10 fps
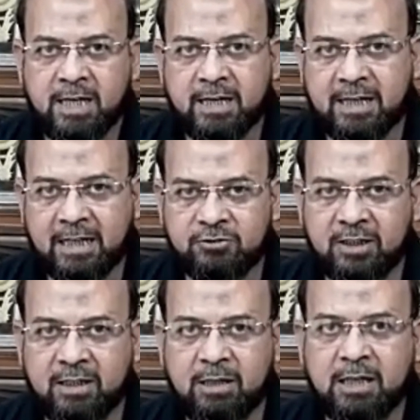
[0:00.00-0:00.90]
एक ऐसे
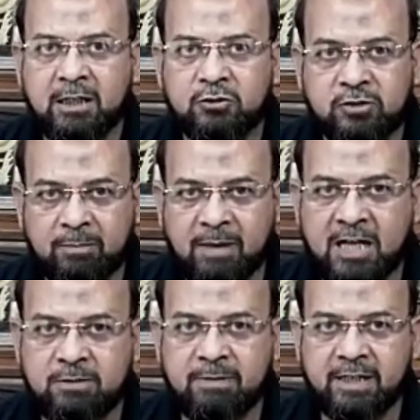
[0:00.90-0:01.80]

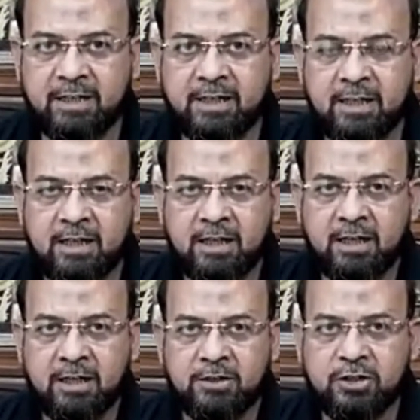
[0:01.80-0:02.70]
समाज में
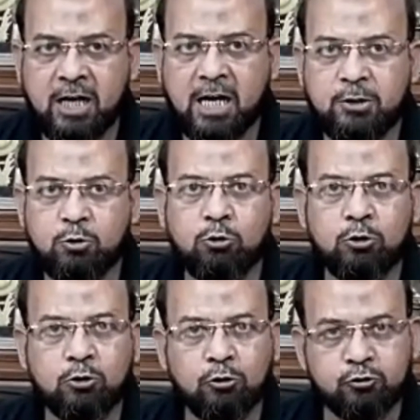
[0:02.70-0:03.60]
जहाँ
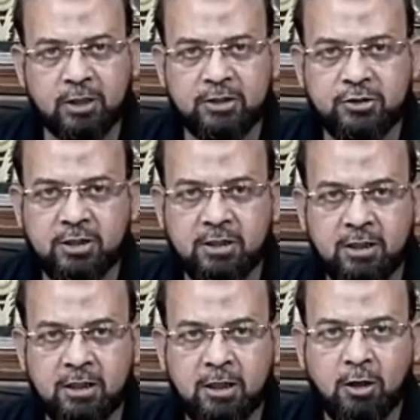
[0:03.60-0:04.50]
झूठ को सच
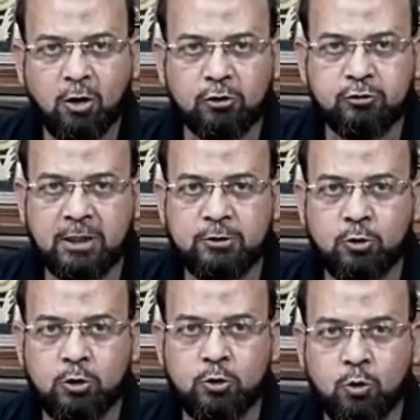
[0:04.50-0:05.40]
और सच को
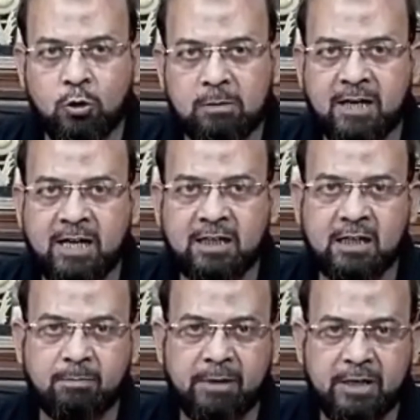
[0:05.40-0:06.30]
झूठ बनाकर
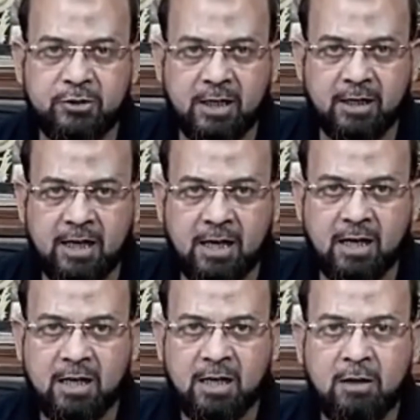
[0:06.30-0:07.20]
पेश करना
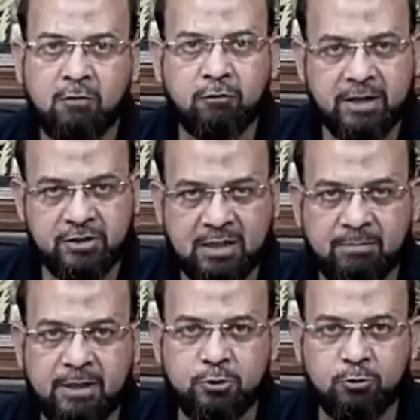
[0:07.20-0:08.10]
फैशन
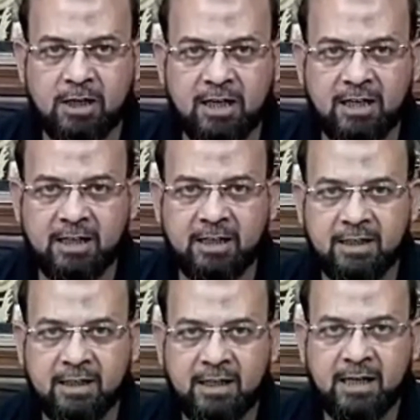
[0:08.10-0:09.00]
बन चुका है
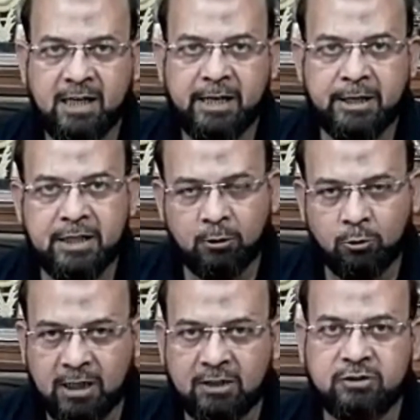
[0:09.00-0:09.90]
इसे
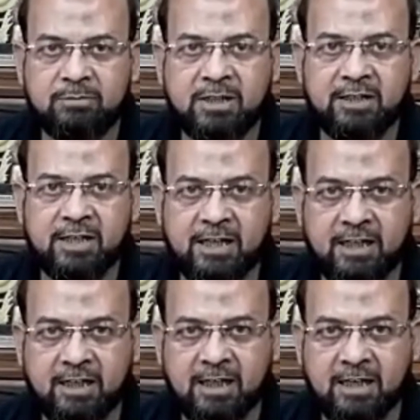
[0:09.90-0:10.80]
हुनर समझा जाने
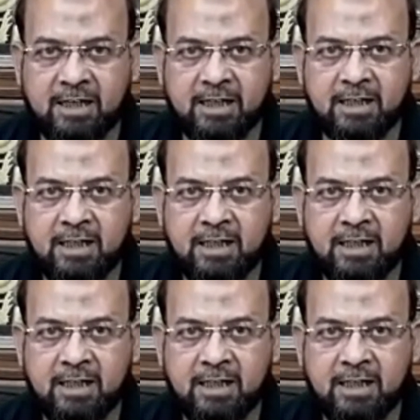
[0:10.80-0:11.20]
लगा है